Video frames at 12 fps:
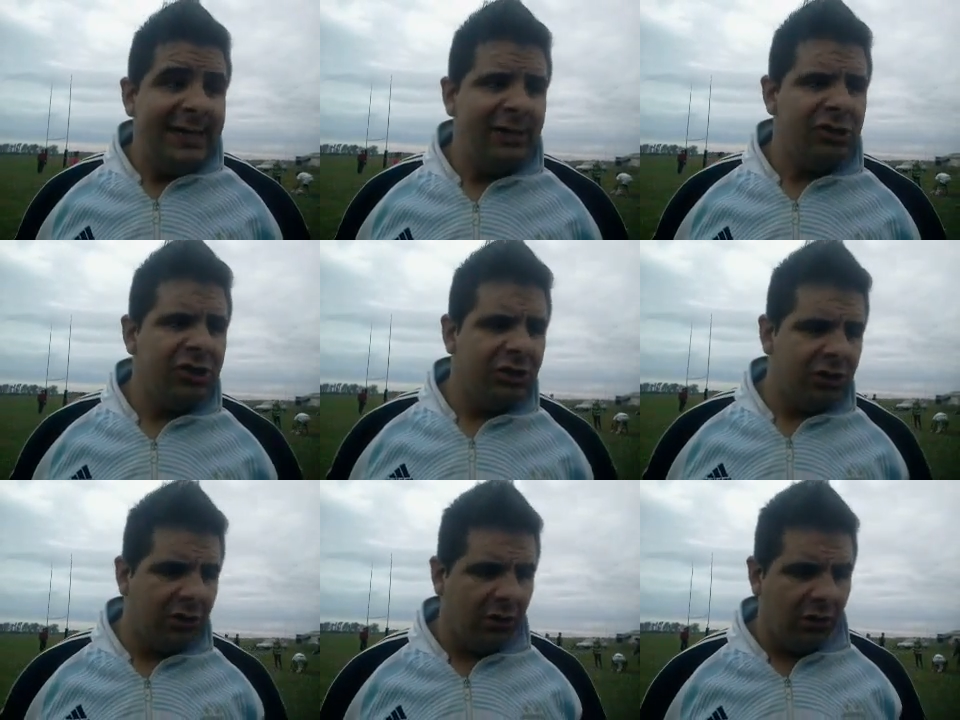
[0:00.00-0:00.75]
Y
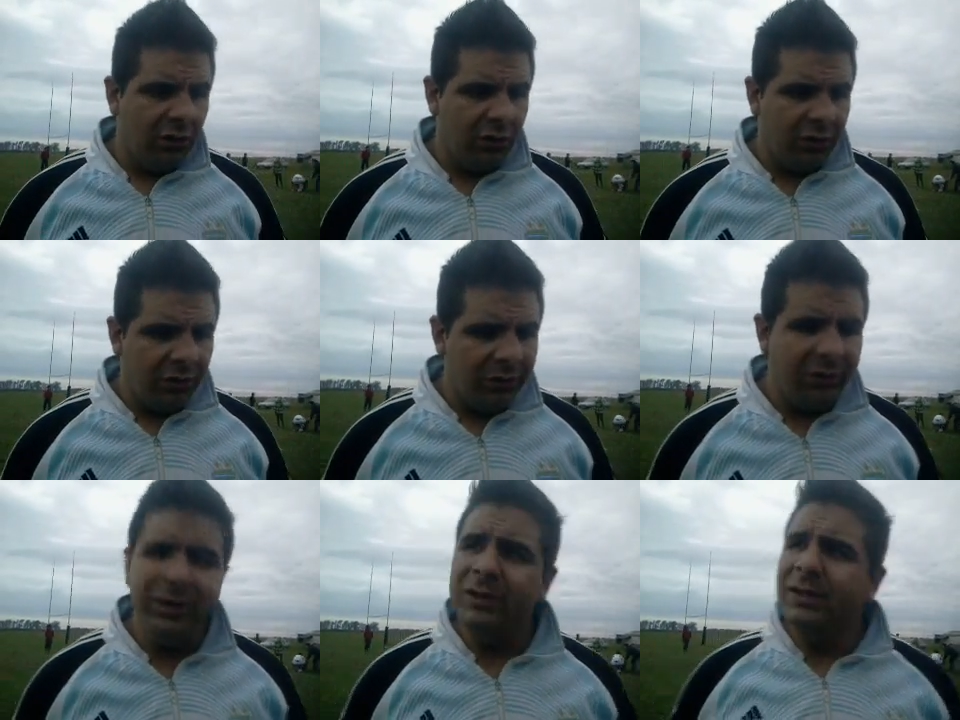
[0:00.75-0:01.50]
nosotros
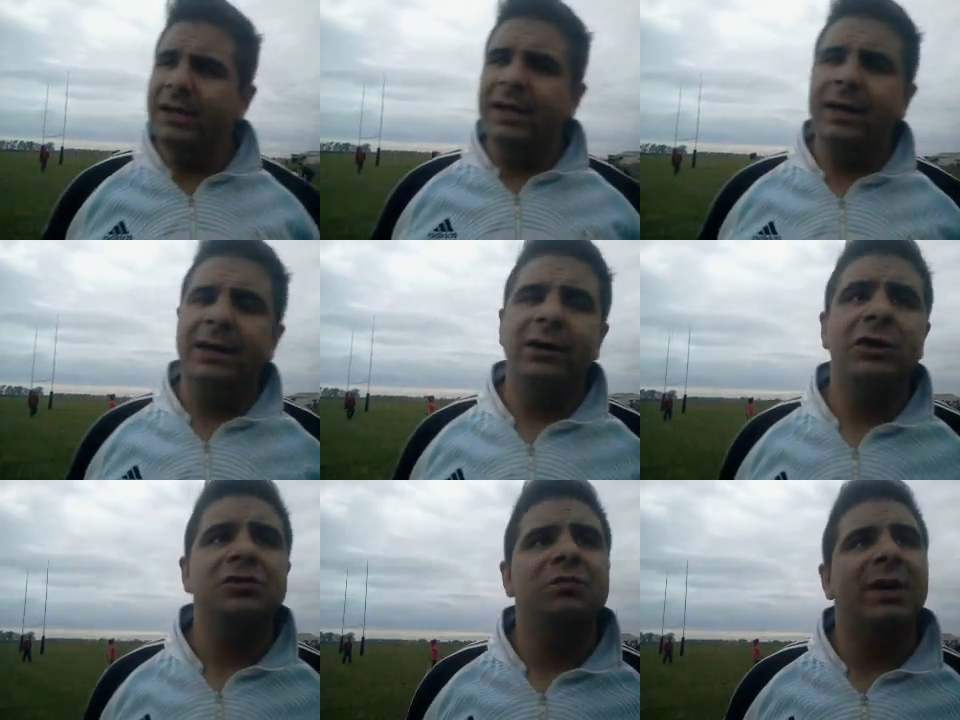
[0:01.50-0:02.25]
hoy en día
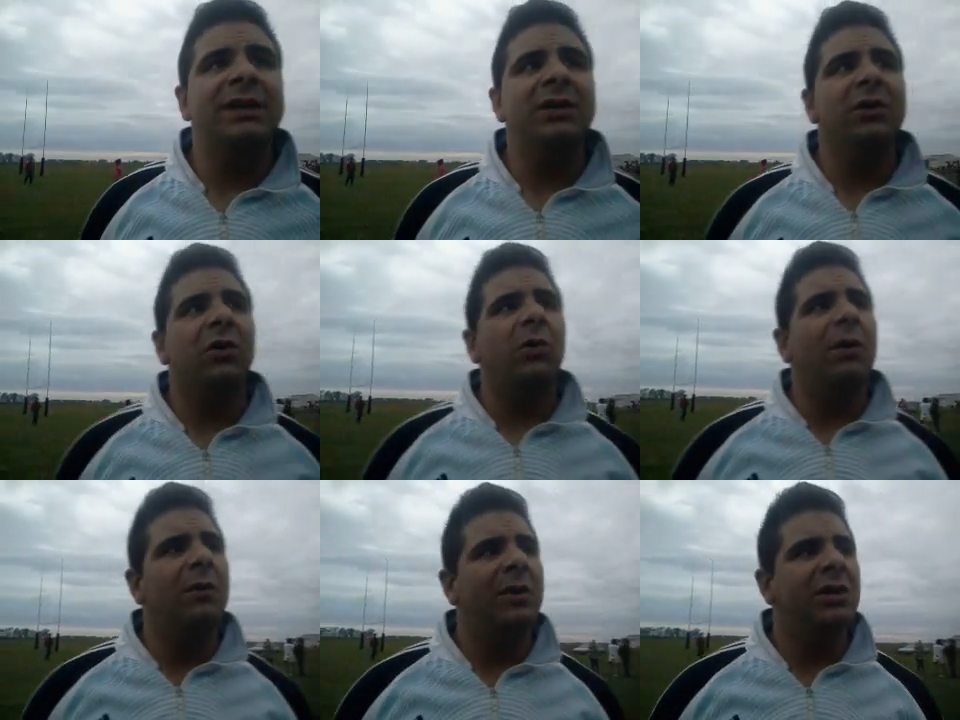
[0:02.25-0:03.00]
es un partido que
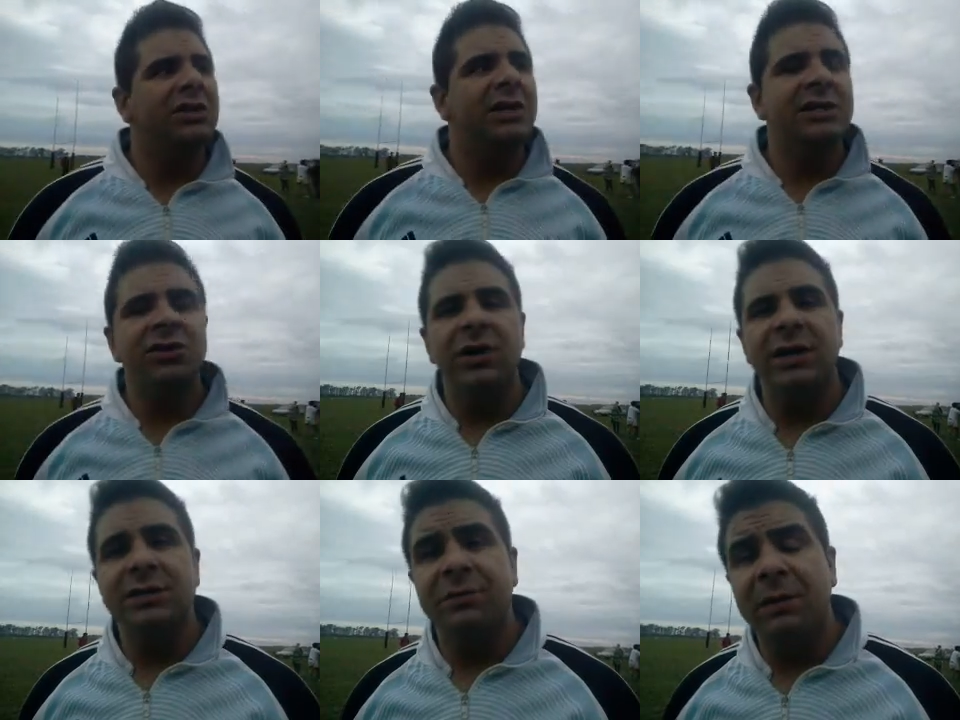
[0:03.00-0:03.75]
jugamos
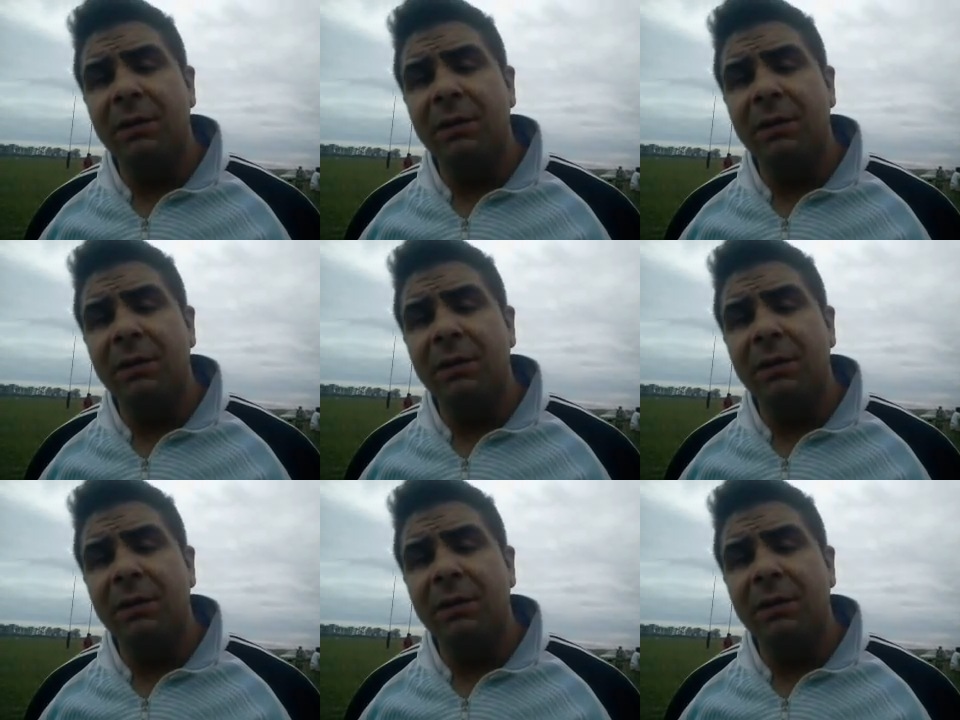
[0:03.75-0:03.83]
desorganizado,